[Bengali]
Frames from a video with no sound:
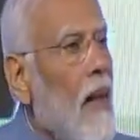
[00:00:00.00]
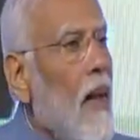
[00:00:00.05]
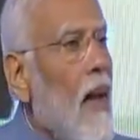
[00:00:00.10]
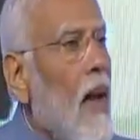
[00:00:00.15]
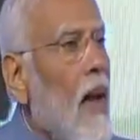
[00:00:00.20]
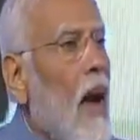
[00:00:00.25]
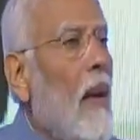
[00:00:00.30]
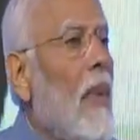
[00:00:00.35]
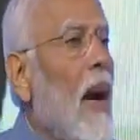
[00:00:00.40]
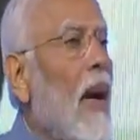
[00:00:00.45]

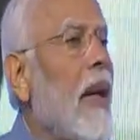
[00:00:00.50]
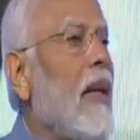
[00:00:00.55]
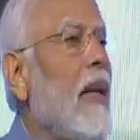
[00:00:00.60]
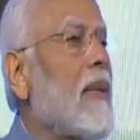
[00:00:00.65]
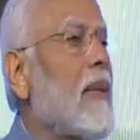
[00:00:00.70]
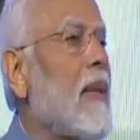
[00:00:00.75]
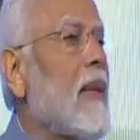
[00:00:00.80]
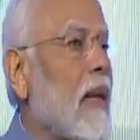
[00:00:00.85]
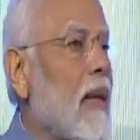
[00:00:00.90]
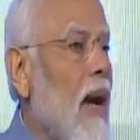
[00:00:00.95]

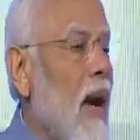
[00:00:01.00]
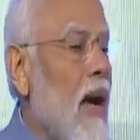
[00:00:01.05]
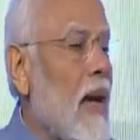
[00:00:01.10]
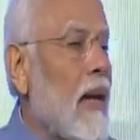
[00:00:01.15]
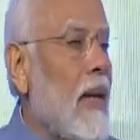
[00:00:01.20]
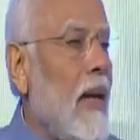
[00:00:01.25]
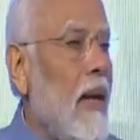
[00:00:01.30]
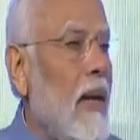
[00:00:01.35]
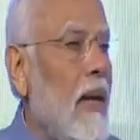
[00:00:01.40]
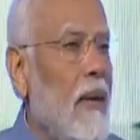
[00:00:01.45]
আমাদের
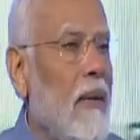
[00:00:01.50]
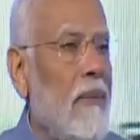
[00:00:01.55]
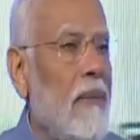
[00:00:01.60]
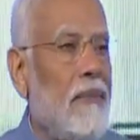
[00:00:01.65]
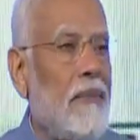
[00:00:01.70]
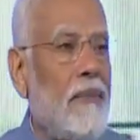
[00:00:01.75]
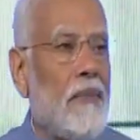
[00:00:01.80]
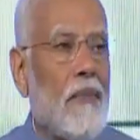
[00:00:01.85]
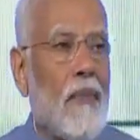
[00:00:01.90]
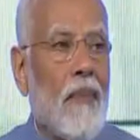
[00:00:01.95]
সরকার
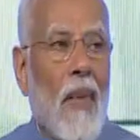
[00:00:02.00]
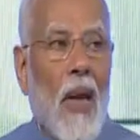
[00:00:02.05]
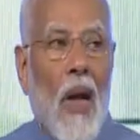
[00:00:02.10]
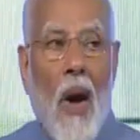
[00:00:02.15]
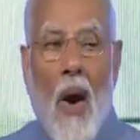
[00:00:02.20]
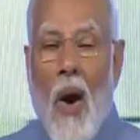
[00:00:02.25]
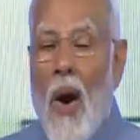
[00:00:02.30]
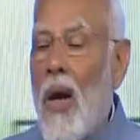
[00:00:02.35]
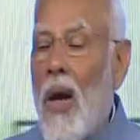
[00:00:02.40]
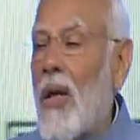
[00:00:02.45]

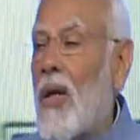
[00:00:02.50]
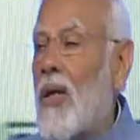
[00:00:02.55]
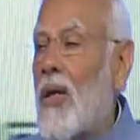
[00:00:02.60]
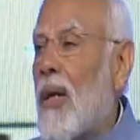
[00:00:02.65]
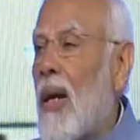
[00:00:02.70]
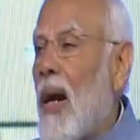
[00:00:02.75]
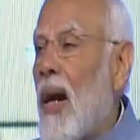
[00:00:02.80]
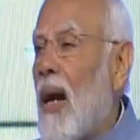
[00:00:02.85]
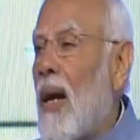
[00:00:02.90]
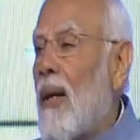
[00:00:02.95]
আর
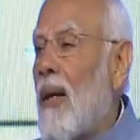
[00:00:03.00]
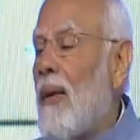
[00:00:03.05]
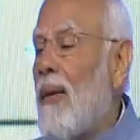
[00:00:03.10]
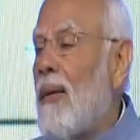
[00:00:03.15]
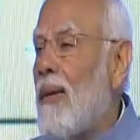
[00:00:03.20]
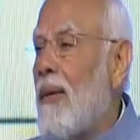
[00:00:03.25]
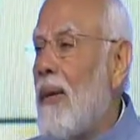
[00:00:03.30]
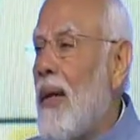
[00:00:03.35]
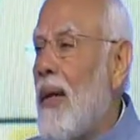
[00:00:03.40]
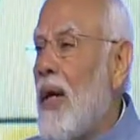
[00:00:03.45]
এর
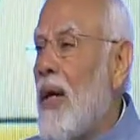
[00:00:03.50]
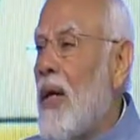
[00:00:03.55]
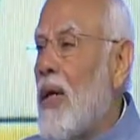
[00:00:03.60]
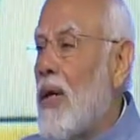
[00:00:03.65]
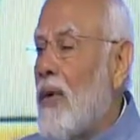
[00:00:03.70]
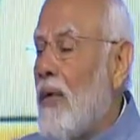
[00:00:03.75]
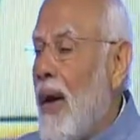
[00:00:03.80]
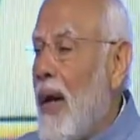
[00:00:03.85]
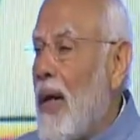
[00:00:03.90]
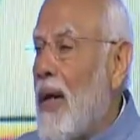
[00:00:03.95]

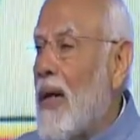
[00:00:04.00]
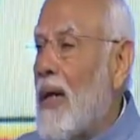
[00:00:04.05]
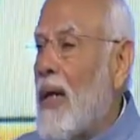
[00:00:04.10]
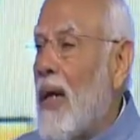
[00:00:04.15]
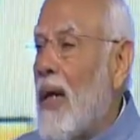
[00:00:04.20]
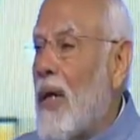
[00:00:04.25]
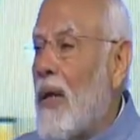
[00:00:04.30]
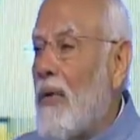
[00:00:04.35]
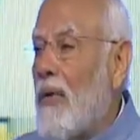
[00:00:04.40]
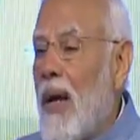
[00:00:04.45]

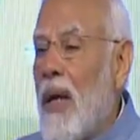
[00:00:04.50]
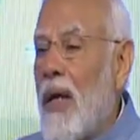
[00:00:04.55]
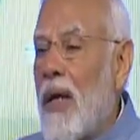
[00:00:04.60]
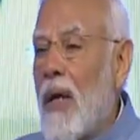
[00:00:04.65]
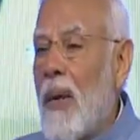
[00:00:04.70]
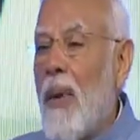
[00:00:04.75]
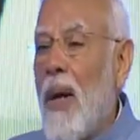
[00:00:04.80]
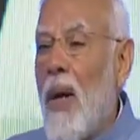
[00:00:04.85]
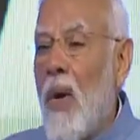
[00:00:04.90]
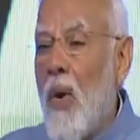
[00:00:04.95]
উদ্বোধন
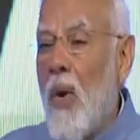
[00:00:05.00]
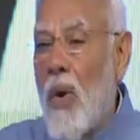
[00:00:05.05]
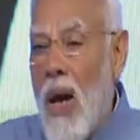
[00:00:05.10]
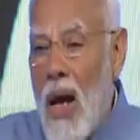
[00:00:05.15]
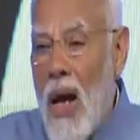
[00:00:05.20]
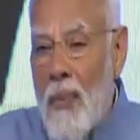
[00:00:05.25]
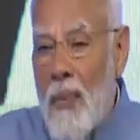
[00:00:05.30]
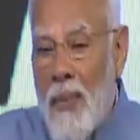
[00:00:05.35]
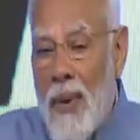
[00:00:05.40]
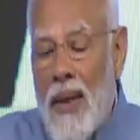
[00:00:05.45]
করা হয়
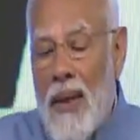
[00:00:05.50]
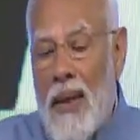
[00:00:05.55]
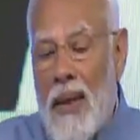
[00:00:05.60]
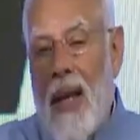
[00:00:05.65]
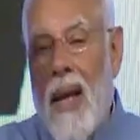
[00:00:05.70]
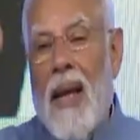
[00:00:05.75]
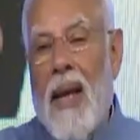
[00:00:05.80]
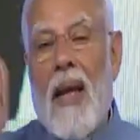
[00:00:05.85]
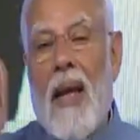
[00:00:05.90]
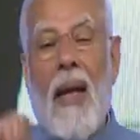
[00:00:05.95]
দু
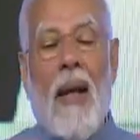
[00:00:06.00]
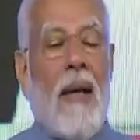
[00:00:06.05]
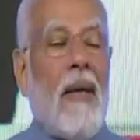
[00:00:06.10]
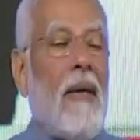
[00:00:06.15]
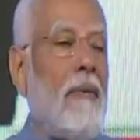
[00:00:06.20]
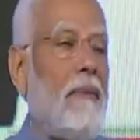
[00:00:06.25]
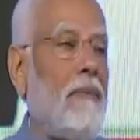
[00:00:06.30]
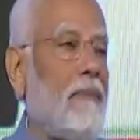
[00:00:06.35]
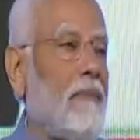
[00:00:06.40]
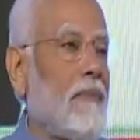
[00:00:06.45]
হাজার কুড়ি
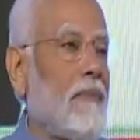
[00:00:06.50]
সালে